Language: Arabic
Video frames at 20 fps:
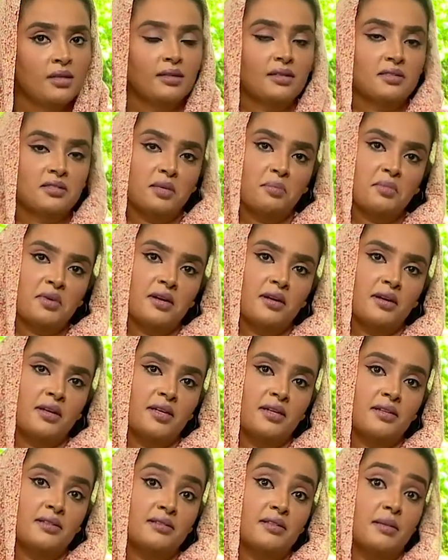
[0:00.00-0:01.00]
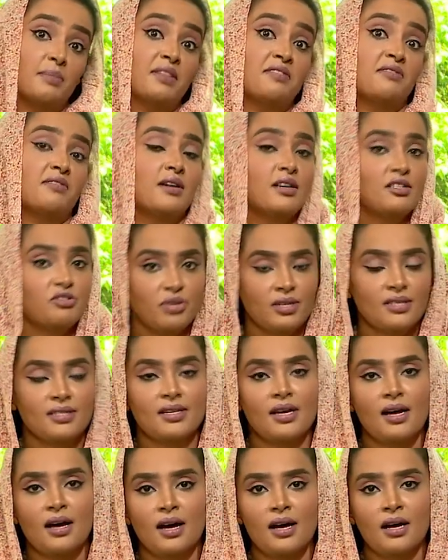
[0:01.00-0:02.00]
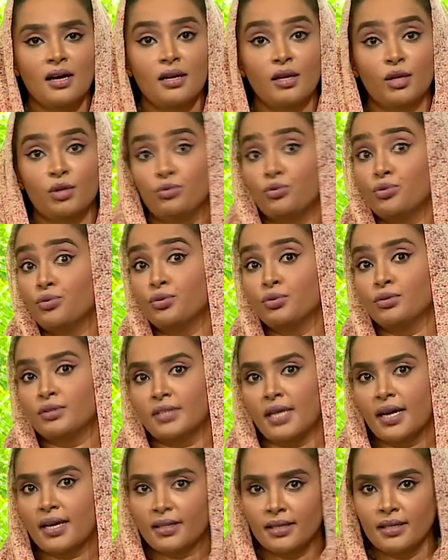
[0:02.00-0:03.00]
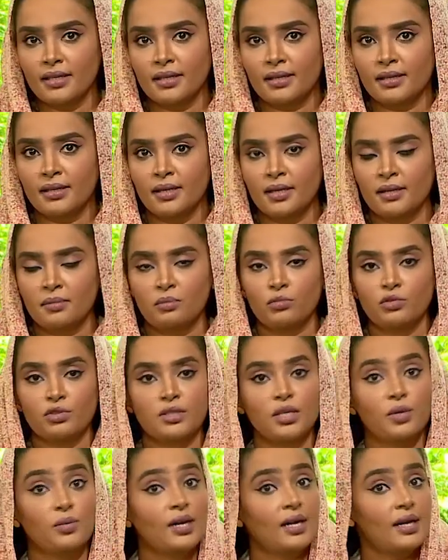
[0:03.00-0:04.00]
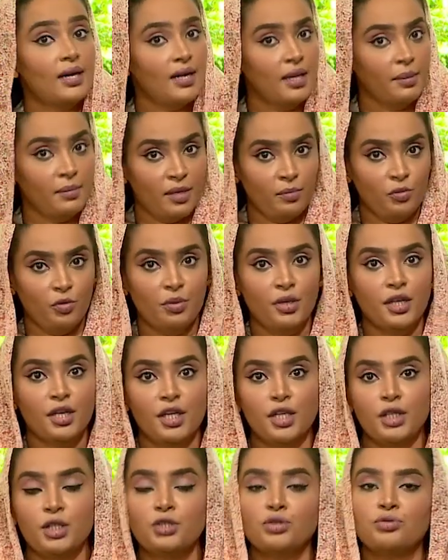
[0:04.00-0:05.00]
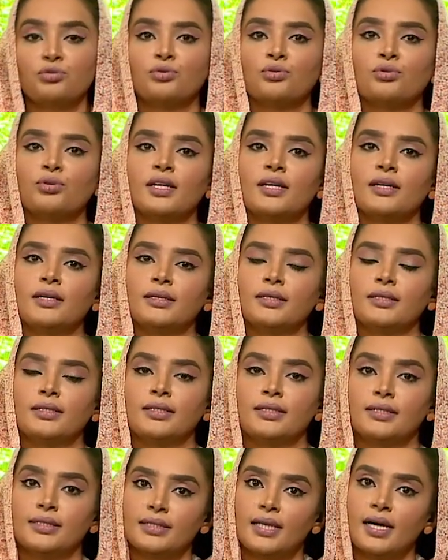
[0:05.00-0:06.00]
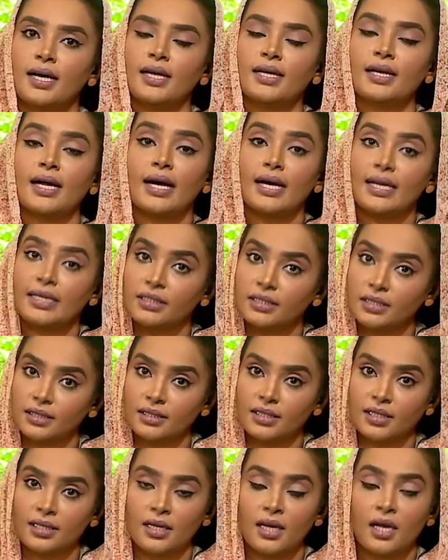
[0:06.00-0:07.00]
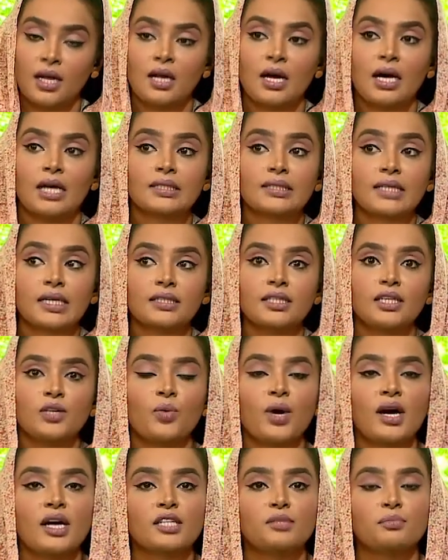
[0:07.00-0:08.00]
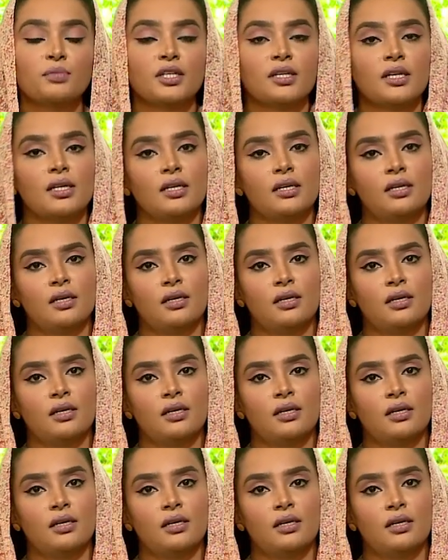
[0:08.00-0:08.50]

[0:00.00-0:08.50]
تستمر ل 18 ساعة دون تخدير مستوى الألم الممكن يعيشه الإنسان عالي جدا التخدير واحد من